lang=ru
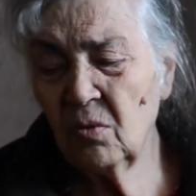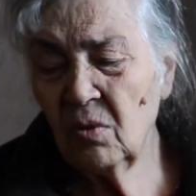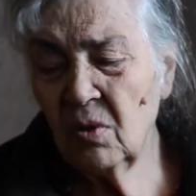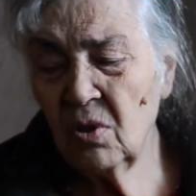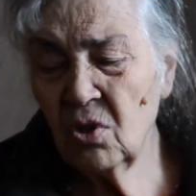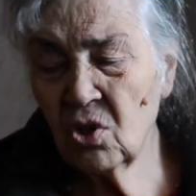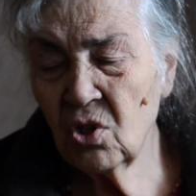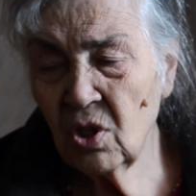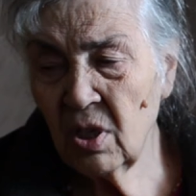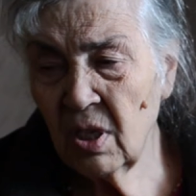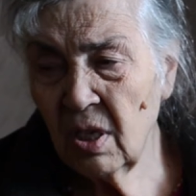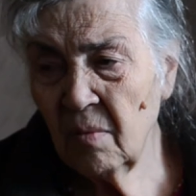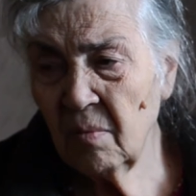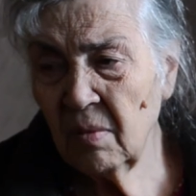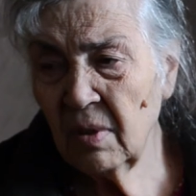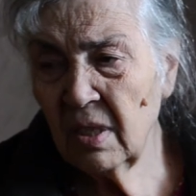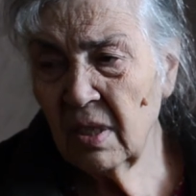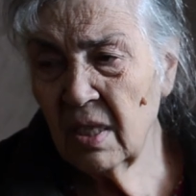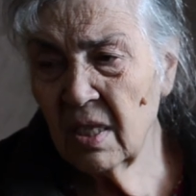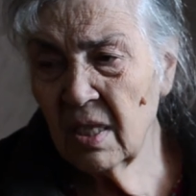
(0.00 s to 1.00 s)
У них же не
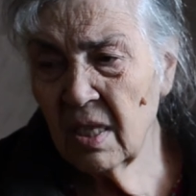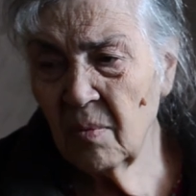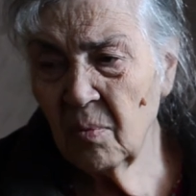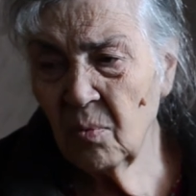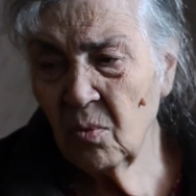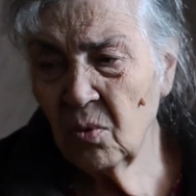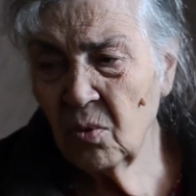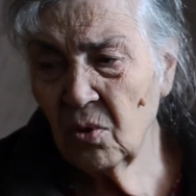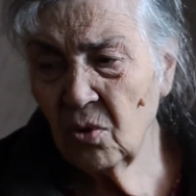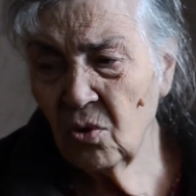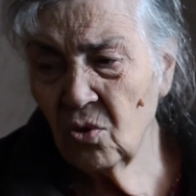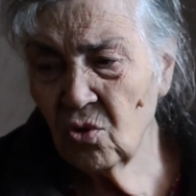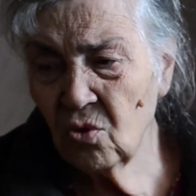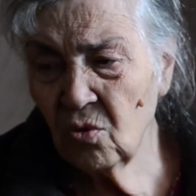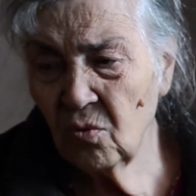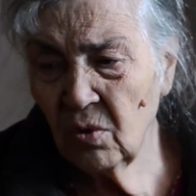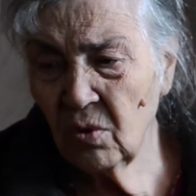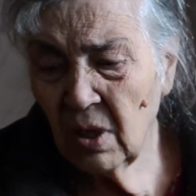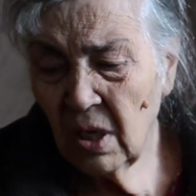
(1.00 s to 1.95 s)
было ни сапог, ничего.